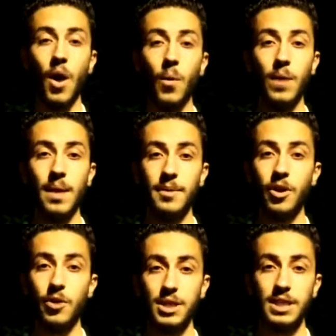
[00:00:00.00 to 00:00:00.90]
واللي
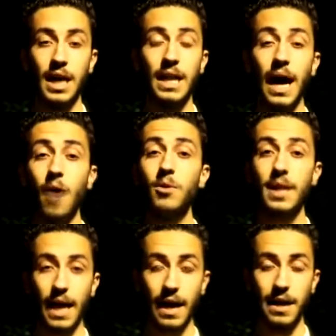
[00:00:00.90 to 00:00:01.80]
بدعوا الرجال حول
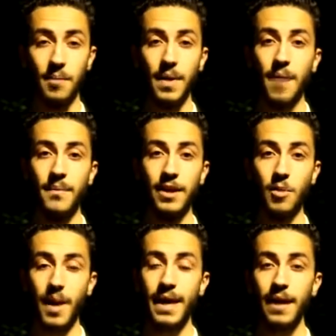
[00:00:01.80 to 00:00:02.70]
العالم بأنه
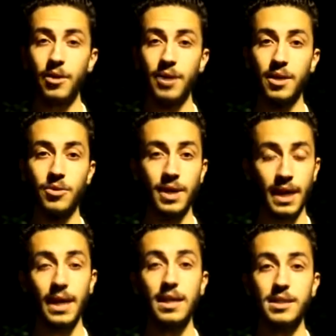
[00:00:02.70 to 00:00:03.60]
ما يحلقوا دقنهم
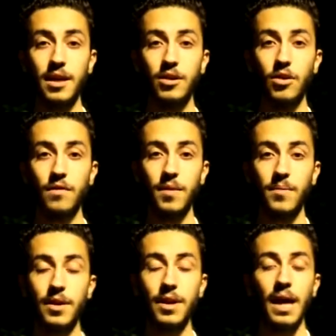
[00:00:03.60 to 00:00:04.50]
خلال شهر
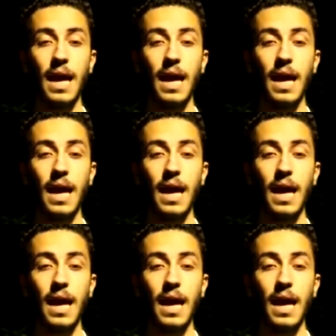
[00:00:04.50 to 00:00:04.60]
نوفمبر